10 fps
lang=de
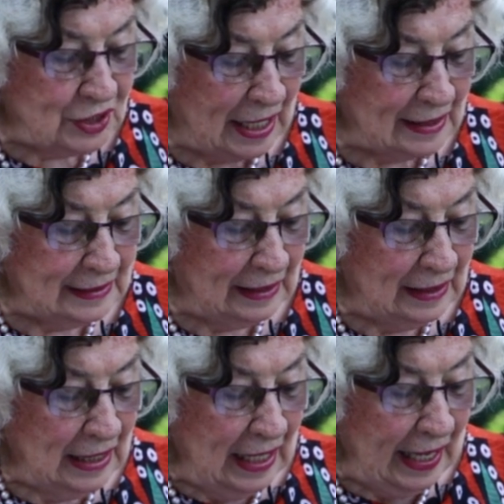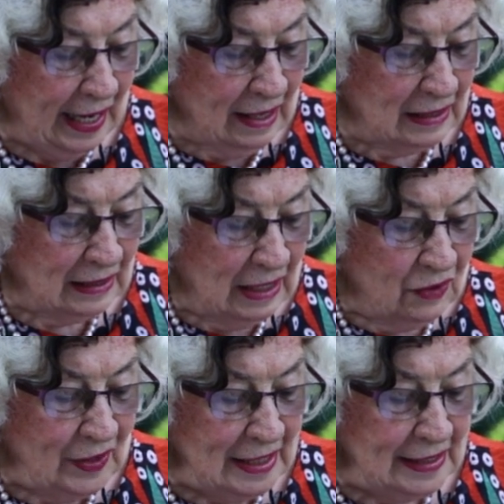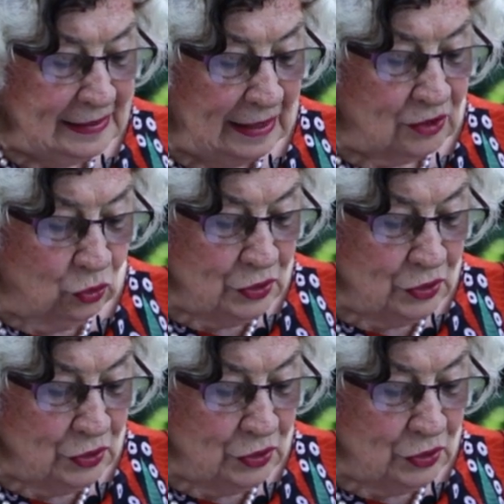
und sagte, Herr, wenn ich denn